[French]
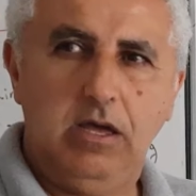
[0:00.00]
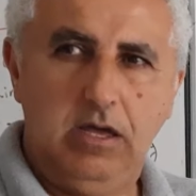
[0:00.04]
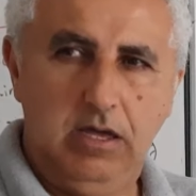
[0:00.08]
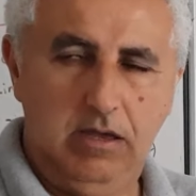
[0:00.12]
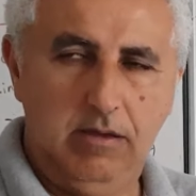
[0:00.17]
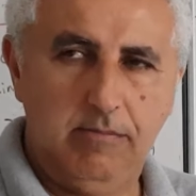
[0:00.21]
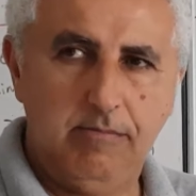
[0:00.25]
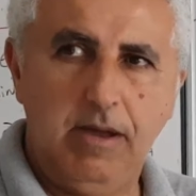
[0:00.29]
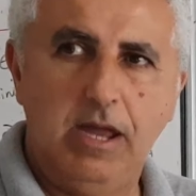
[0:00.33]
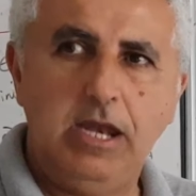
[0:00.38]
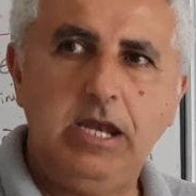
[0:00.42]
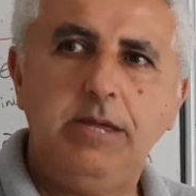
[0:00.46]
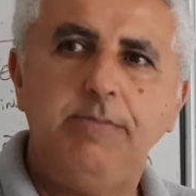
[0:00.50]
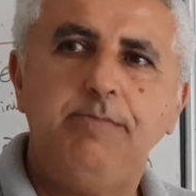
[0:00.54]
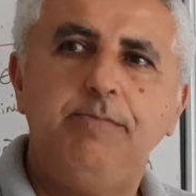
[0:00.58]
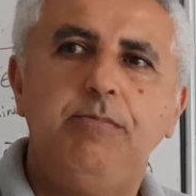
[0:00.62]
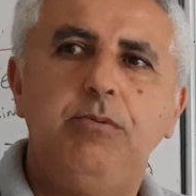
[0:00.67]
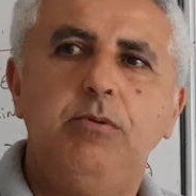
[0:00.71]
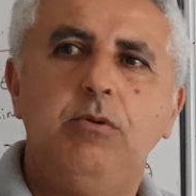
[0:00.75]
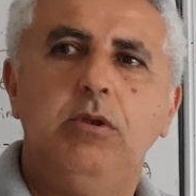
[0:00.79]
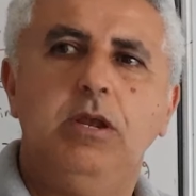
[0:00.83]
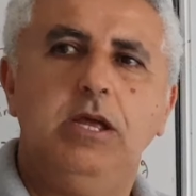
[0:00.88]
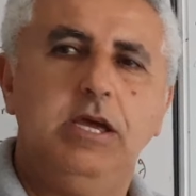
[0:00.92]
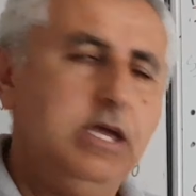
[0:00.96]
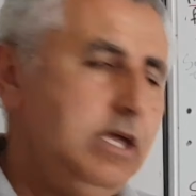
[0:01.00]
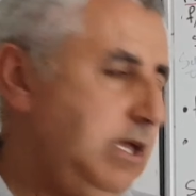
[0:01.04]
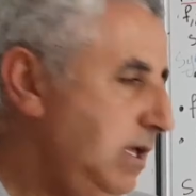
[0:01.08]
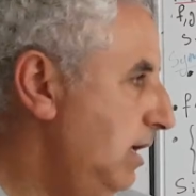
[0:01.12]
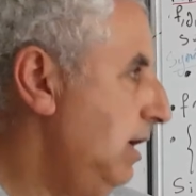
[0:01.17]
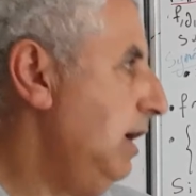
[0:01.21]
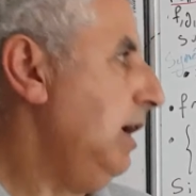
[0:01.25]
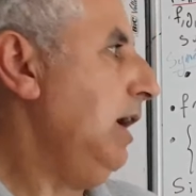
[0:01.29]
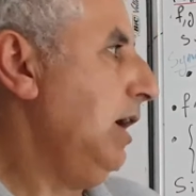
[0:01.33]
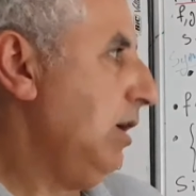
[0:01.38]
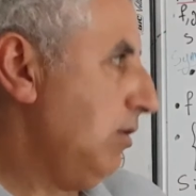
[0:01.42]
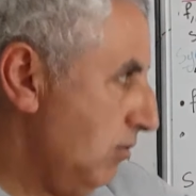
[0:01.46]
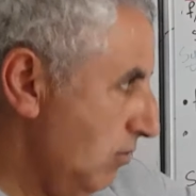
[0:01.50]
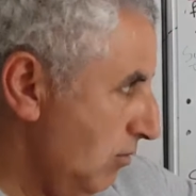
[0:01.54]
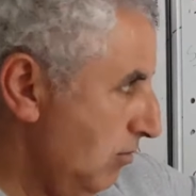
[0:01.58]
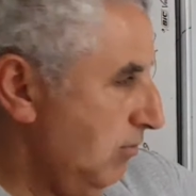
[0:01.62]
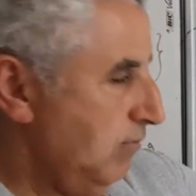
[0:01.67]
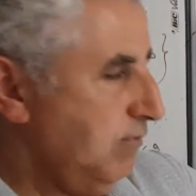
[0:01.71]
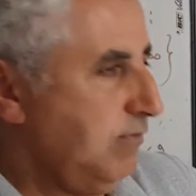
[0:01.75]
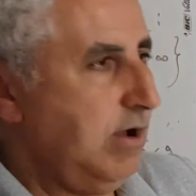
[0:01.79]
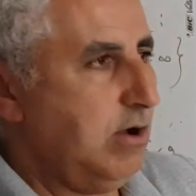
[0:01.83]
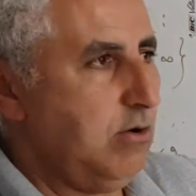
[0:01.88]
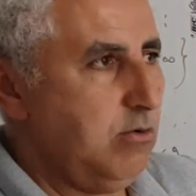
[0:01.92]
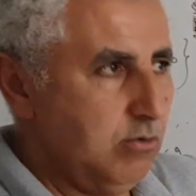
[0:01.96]
euh, manipulé et qu'on
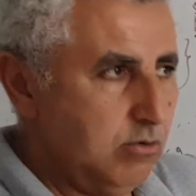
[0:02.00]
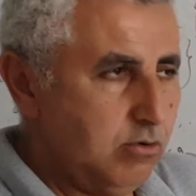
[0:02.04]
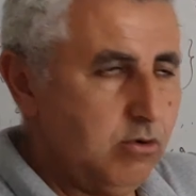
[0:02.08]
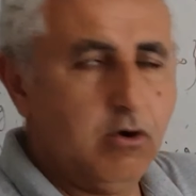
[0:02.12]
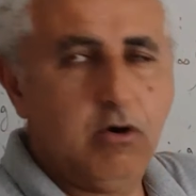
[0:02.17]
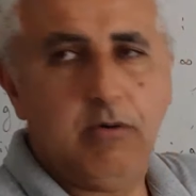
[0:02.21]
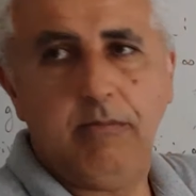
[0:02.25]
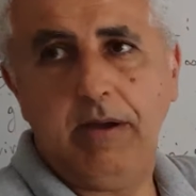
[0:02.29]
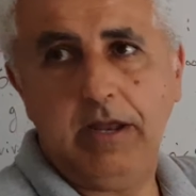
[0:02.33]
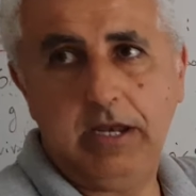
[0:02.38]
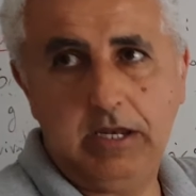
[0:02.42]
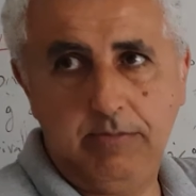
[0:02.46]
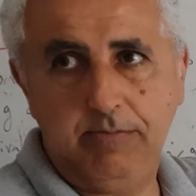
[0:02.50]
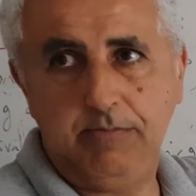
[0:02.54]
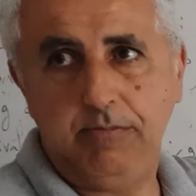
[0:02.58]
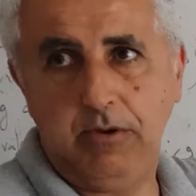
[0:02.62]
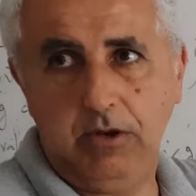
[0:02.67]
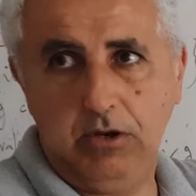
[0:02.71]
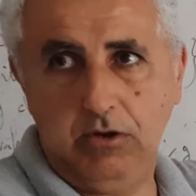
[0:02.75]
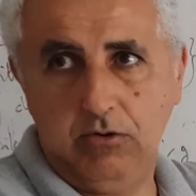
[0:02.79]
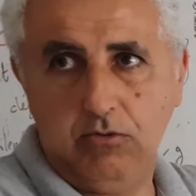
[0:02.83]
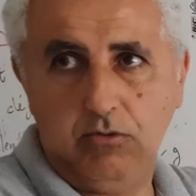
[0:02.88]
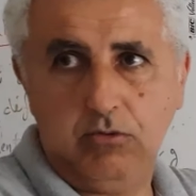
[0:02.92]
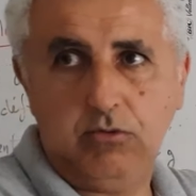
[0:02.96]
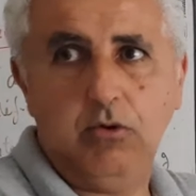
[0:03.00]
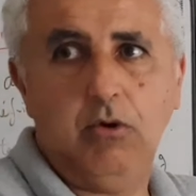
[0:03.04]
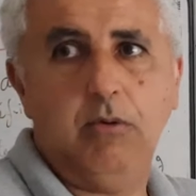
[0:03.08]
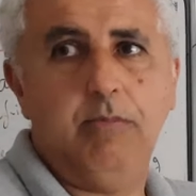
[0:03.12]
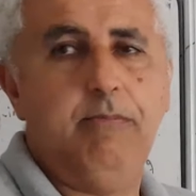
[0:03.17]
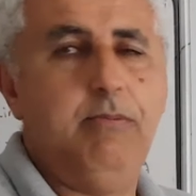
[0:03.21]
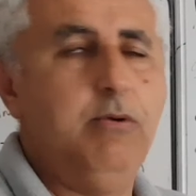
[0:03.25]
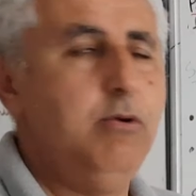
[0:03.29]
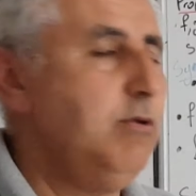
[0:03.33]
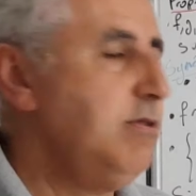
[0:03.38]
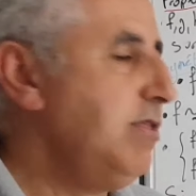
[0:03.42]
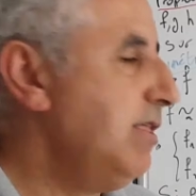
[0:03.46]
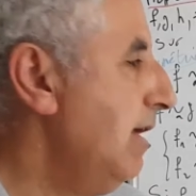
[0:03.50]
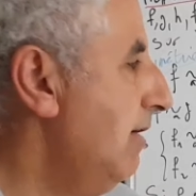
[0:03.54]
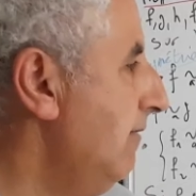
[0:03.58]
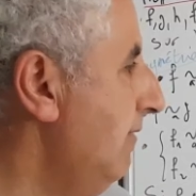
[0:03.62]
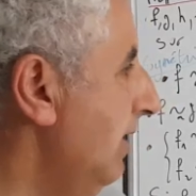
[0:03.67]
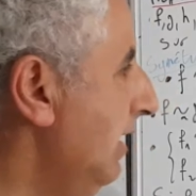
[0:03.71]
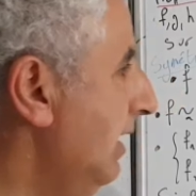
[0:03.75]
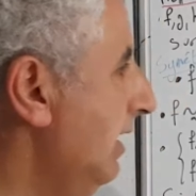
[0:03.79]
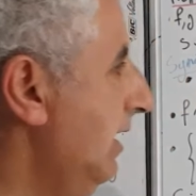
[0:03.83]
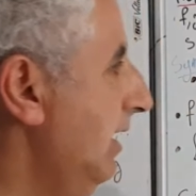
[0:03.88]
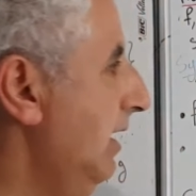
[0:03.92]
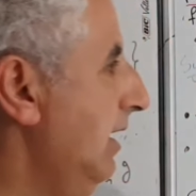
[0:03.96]
va encore manipuler encore plus
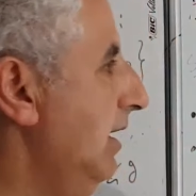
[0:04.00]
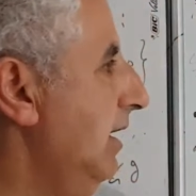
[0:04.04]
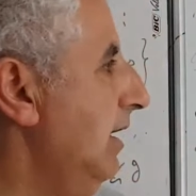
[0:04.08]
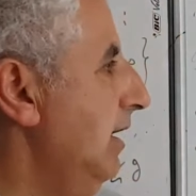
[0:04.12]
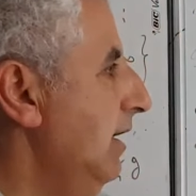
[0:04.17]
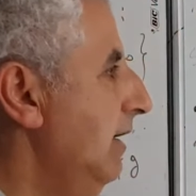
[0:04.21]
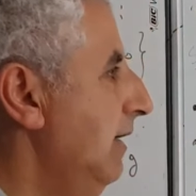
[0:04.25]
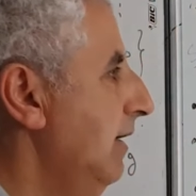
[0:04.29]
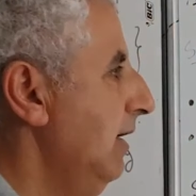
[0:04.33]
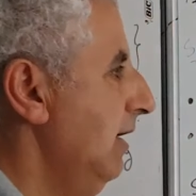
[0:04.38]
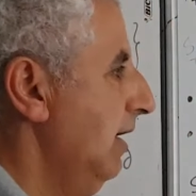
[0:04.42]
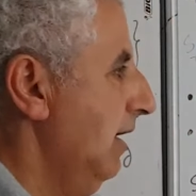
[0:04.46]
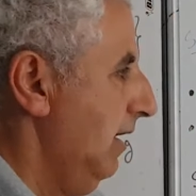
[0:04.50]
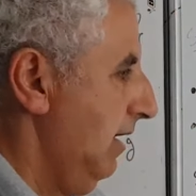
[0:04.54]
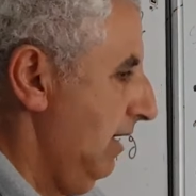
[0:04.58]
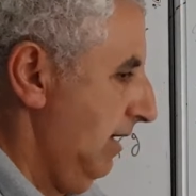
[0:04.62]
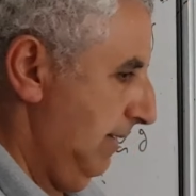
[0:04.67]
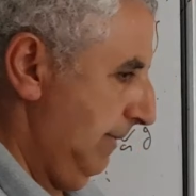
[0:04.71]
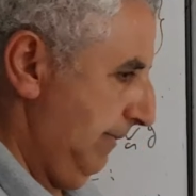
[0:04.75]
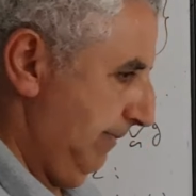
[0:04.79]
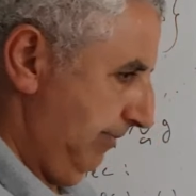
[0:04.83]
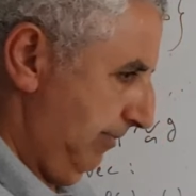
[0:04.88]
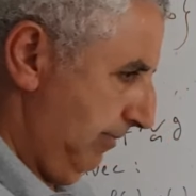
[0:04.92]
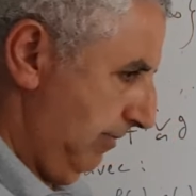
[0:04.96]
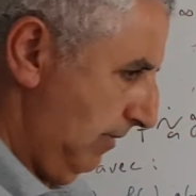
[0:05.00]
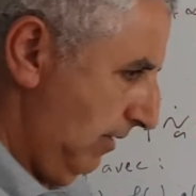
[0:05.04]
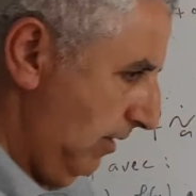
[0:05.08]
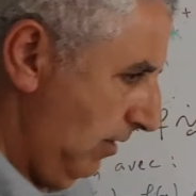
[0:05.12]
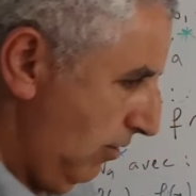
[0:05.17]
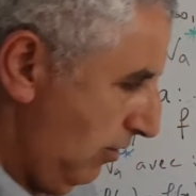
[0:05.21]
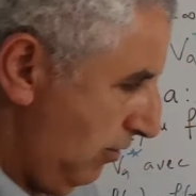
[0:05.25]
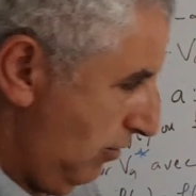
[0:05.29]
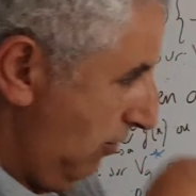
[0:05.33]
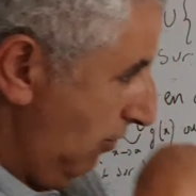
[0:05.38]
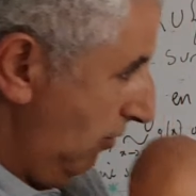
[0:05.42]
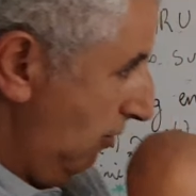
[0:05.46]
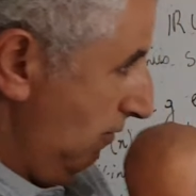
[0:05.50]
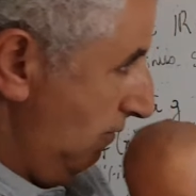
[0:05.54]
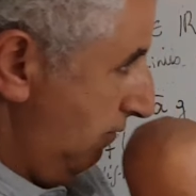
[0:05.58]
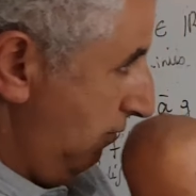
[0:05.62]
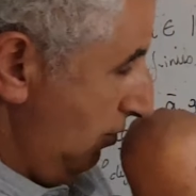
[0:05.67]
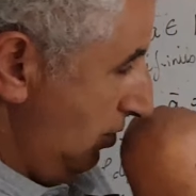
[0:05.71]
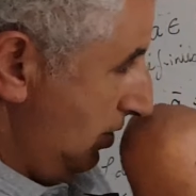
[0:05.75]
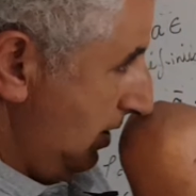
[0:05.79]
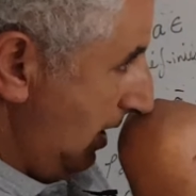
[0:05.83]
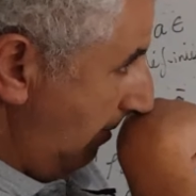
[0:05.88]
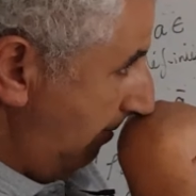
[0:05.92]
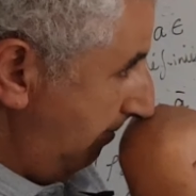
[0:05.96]
avec euh, ce nouveau
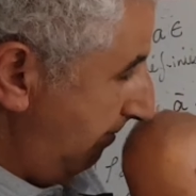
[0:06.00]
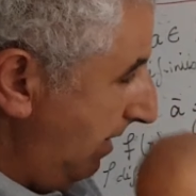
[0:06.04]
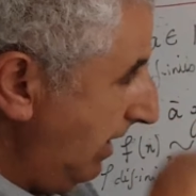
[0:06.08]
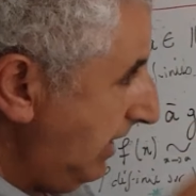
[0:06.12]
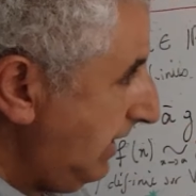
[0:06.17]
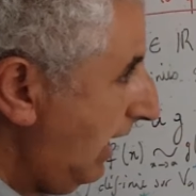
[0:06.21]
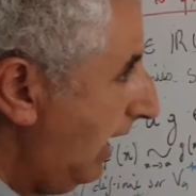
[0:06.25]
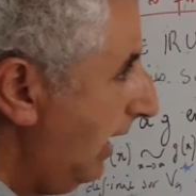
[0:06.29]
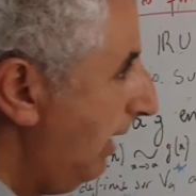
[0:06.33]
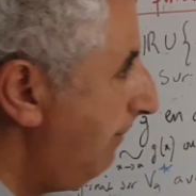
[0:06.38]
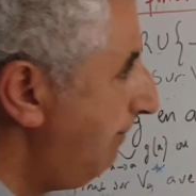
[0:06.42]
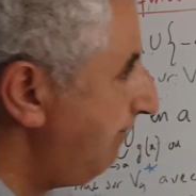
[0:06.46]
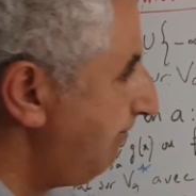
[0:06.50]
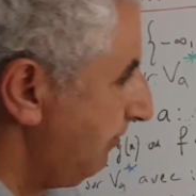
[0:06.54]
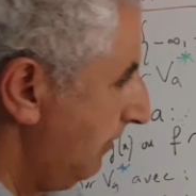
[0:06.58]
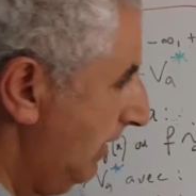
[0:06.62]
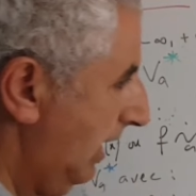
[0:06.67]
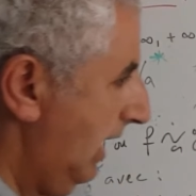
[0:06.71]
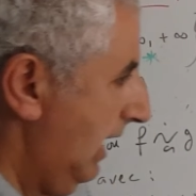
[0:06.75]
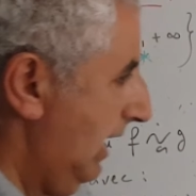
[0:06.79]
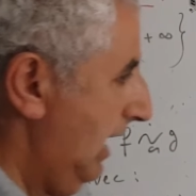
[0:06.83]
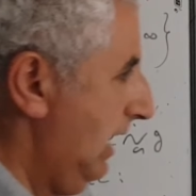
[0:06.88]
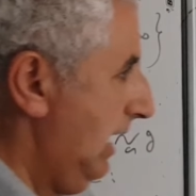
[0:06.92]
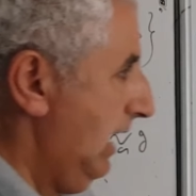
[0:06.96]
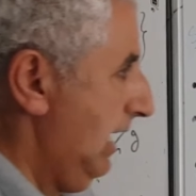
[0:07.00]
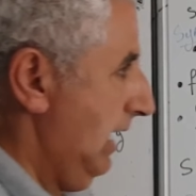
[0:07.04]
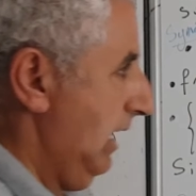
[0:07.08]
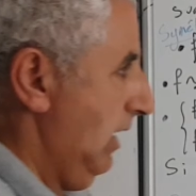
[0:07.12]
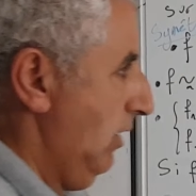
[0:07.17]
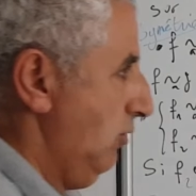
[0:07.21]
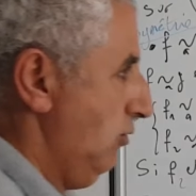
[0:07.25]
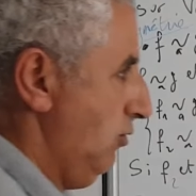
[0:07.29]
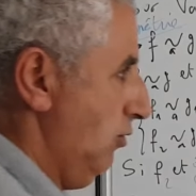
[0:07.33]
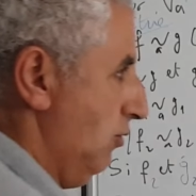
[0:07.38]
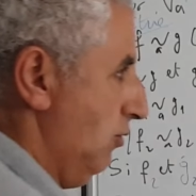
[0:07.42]
chapitre. Et du